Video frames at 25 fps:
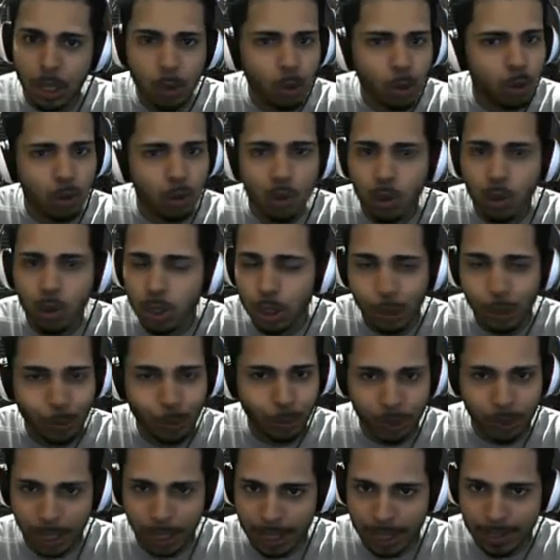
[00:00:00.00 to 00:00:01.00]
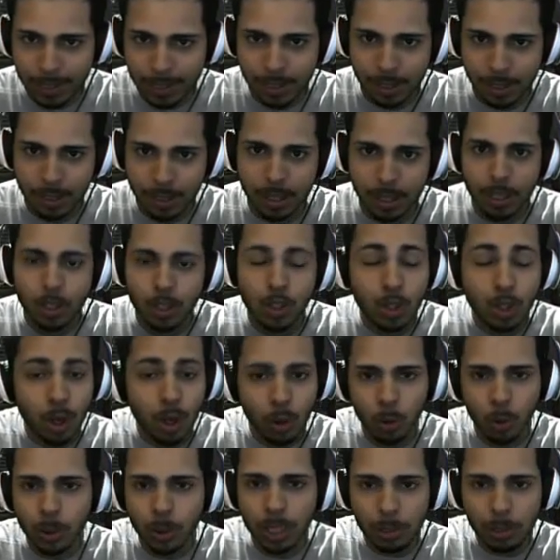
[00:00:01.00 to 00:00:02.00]
nenhum outro jogo isso acontece.
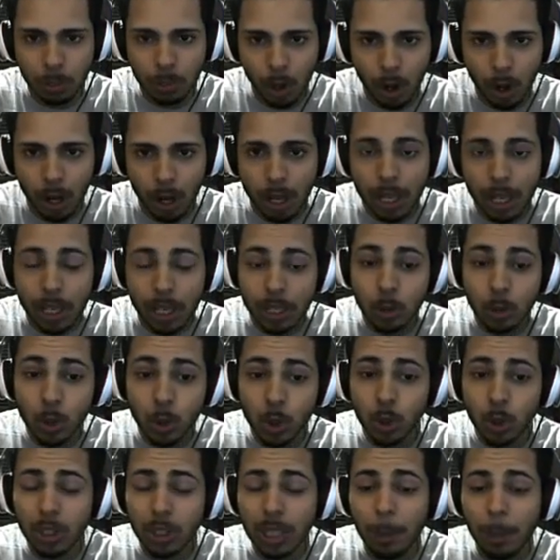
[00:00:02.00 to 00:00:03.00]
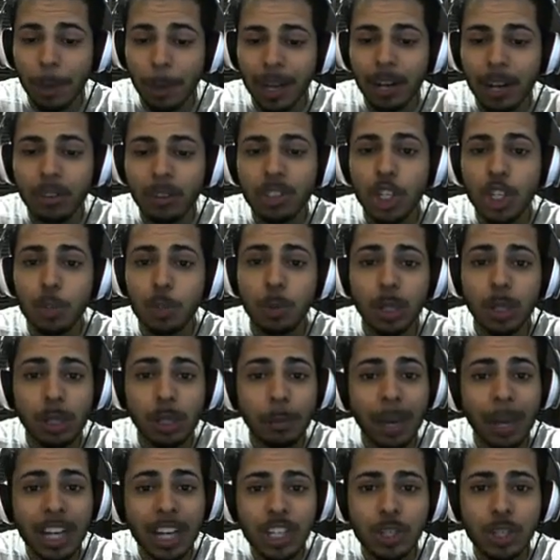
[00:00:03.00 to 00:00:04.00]
Só com o DMO, e o jogo tá parando de
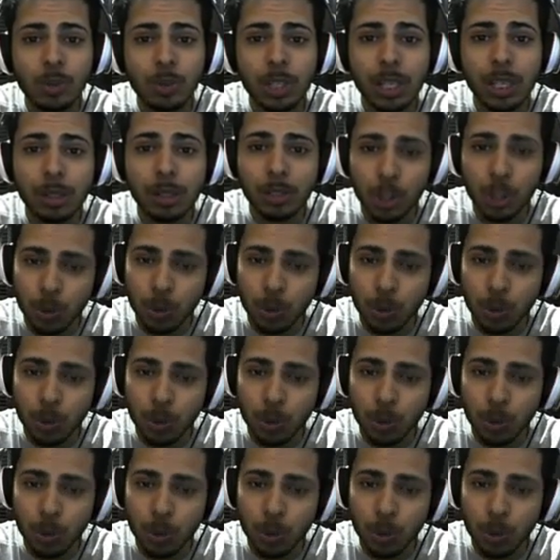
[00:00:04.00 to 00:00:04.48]
responder mais do que